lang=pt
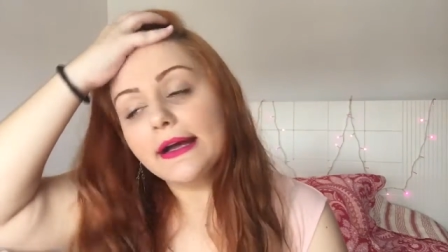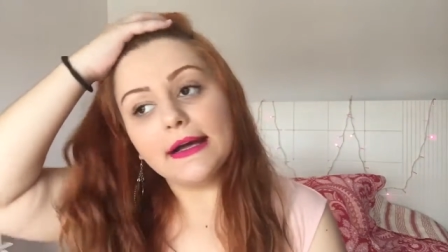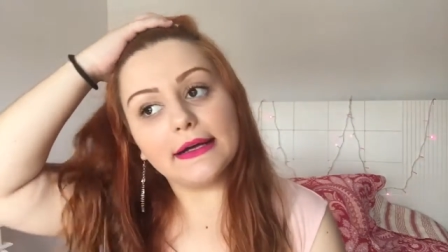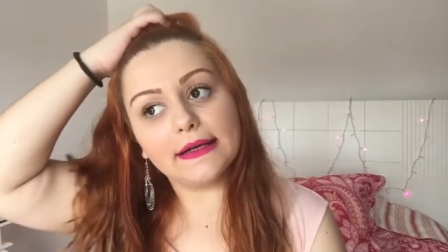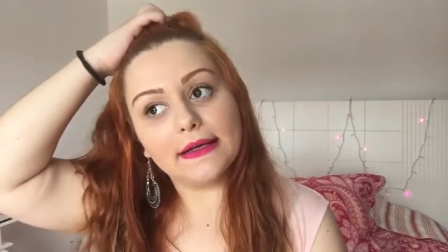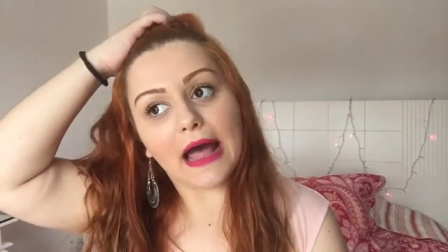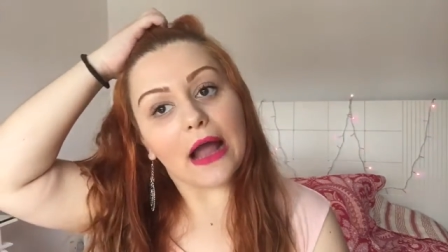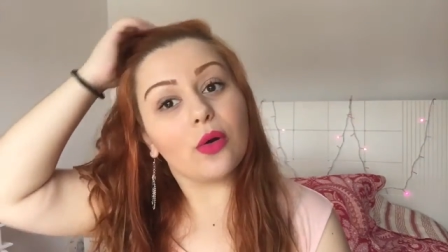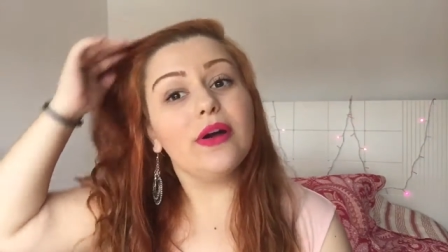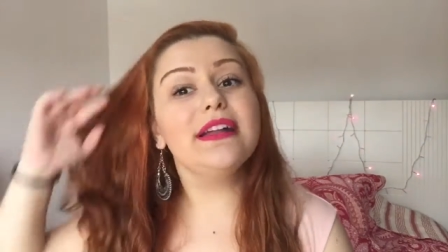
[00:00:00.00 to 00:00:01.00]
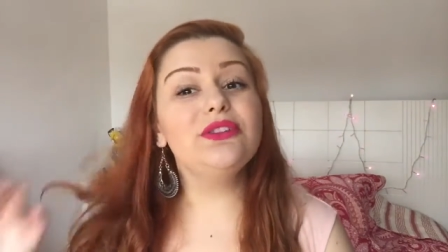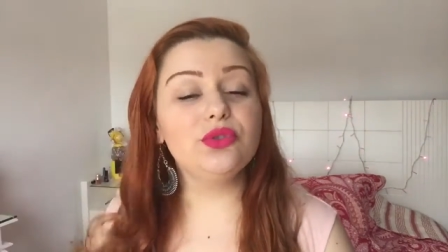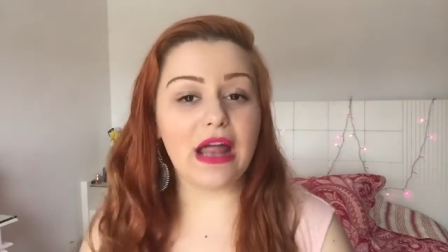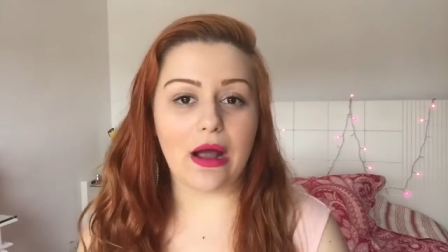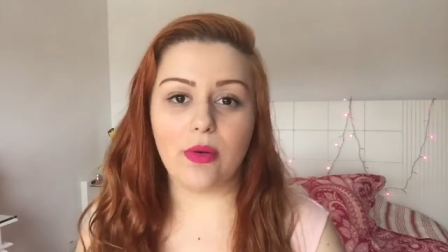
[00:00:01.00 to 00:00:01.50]
Uh, a cor
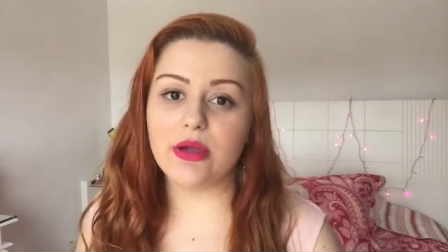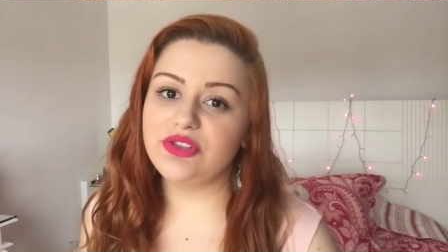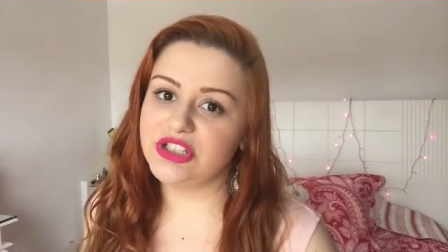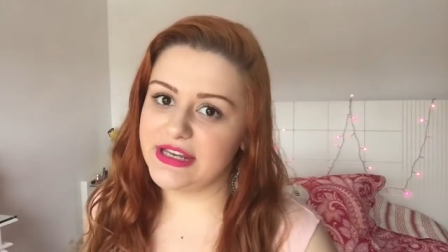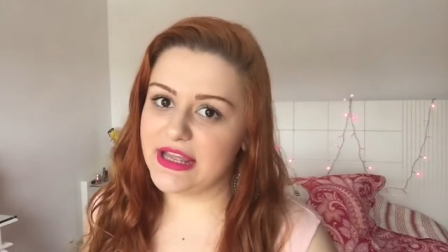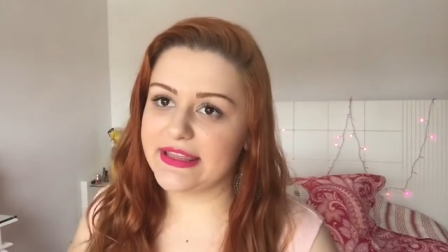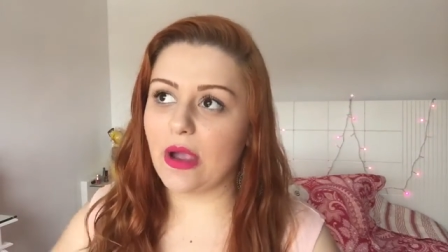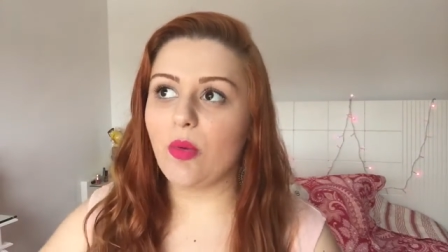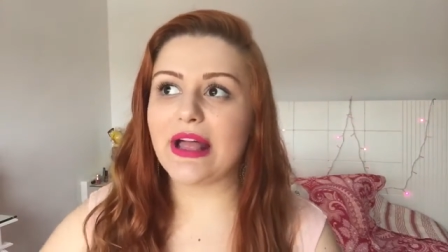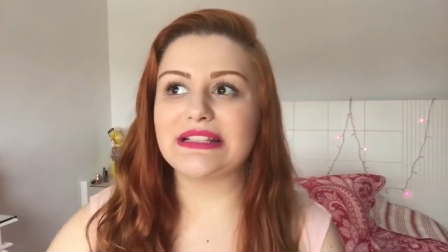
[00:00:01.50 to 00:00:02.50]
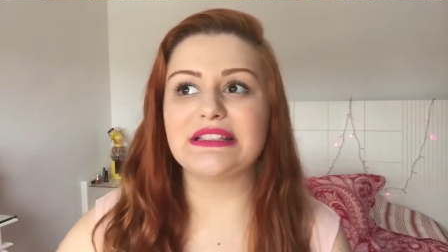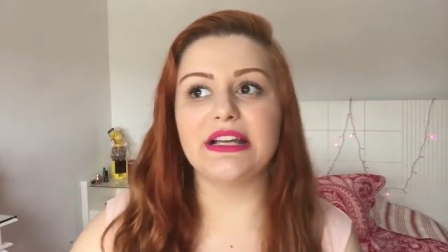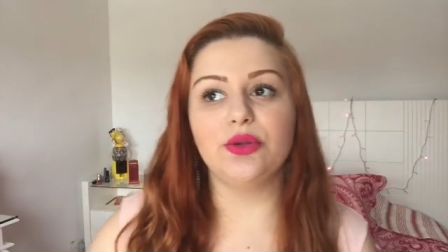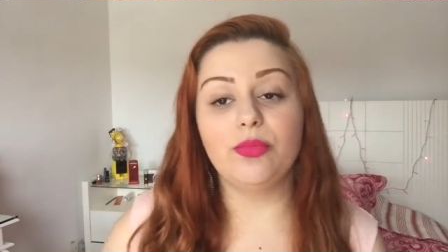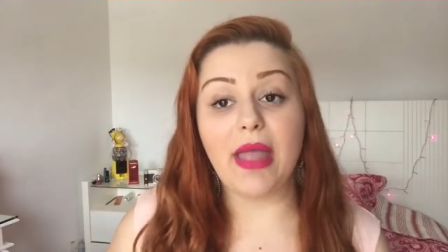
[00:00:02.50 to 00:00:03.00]
natural eu diria que é um
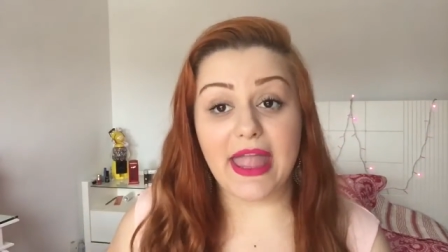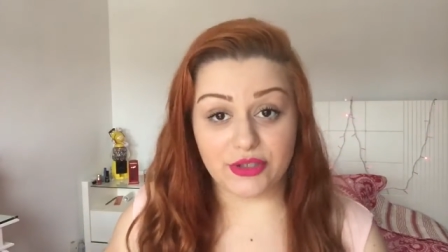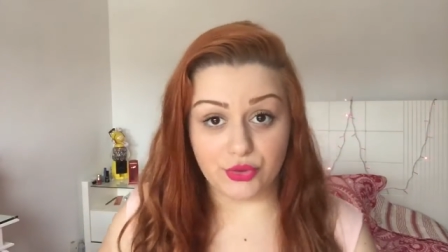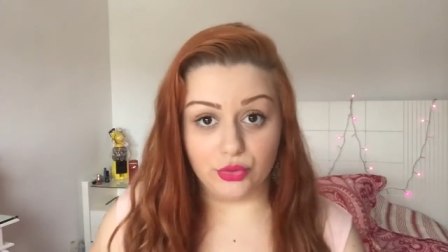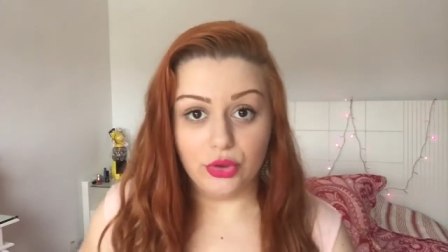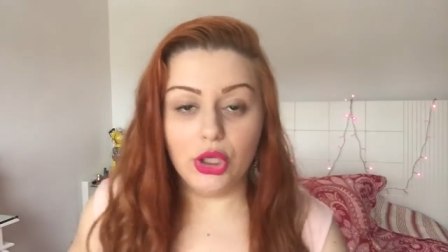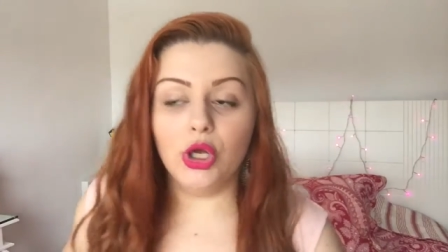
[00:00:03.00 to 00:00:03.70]
castanho médio,